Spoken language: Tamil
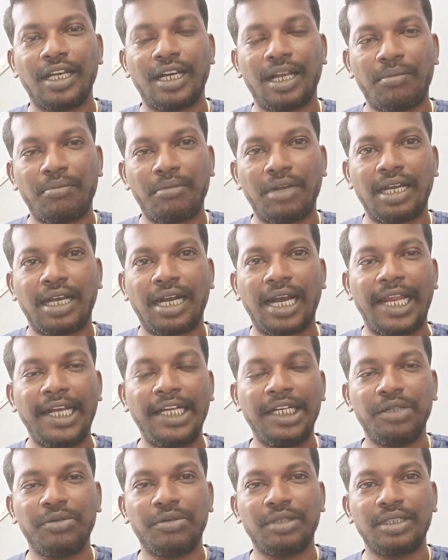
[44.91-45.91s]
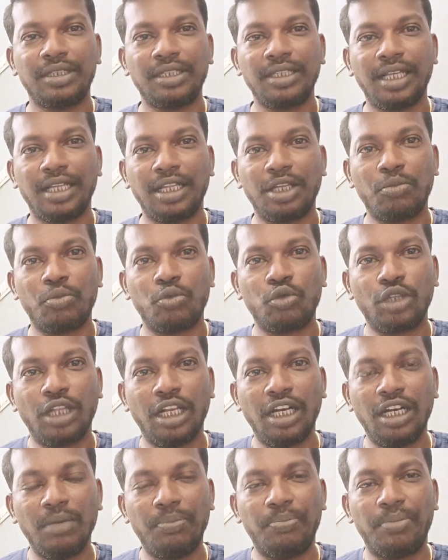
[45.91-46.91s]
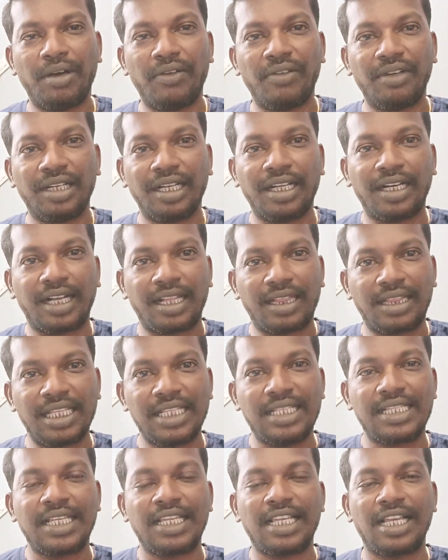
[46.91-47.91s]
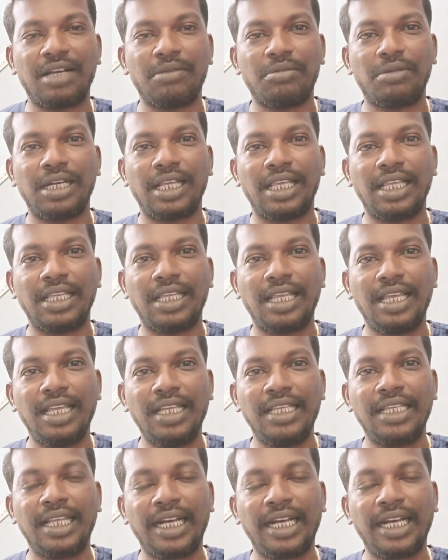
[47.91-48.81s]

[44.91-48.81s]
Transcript: நம்ம கிளைண்ட் வந்து அந்த முதல் பவரை ரத்து செய்யாமலேயே